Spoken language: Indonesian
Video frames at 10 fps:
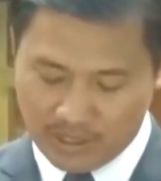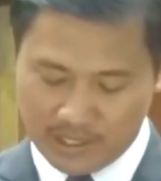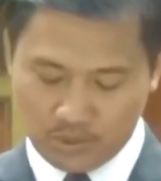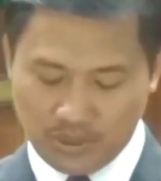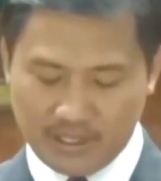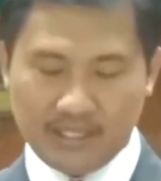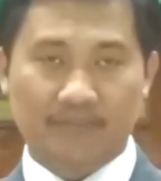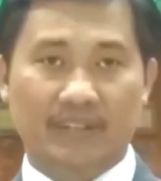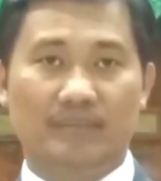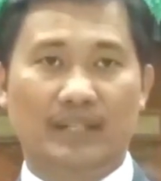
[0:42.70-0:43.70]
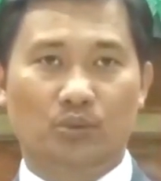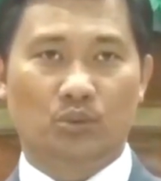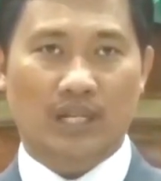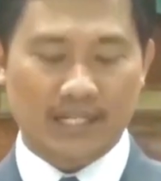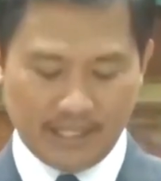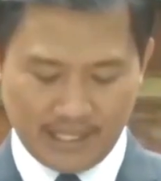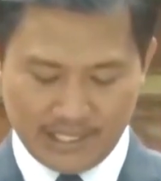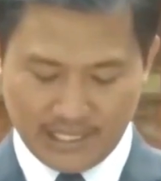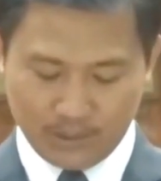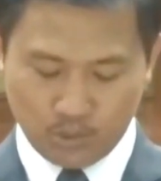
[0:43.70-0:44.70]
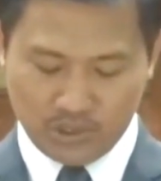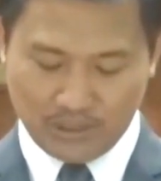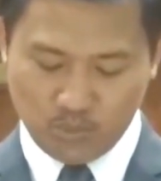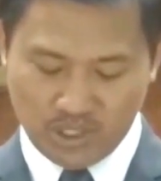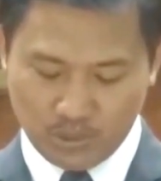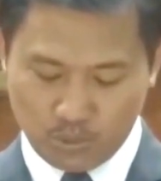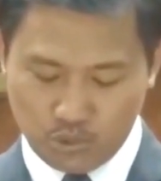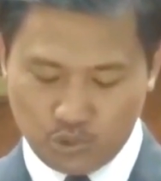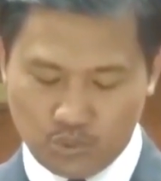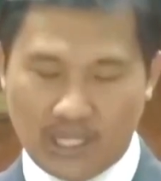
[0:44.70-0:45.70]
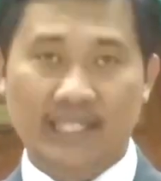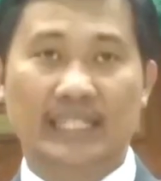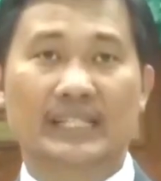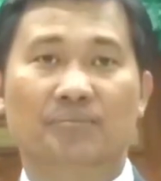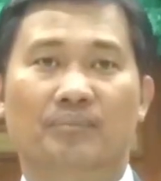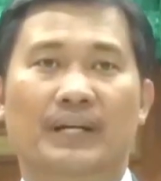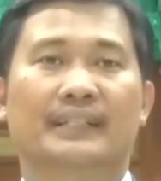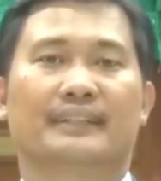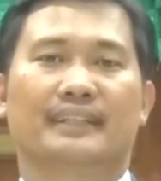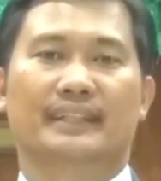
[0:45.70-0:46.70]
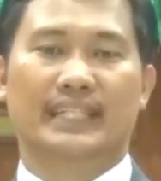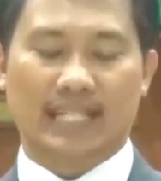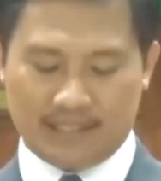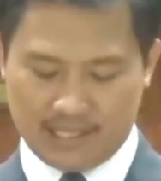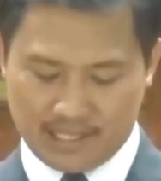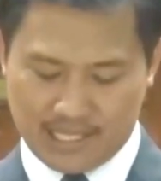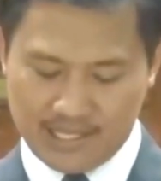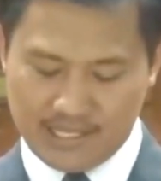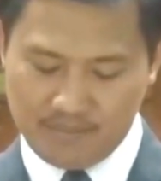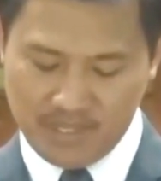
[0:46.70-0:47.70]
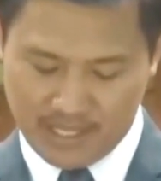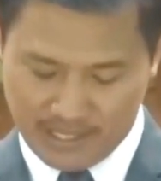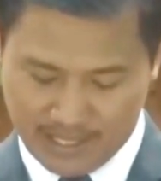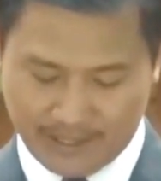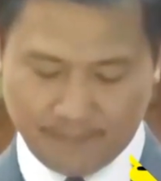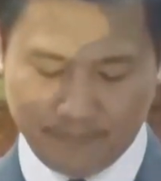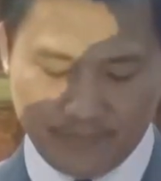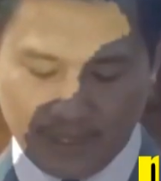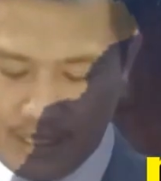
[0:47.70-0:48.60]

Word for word: Saudara-saudari, firman Tuhan dari 1 Samuel 7 ayat 4 dikatakan demikian.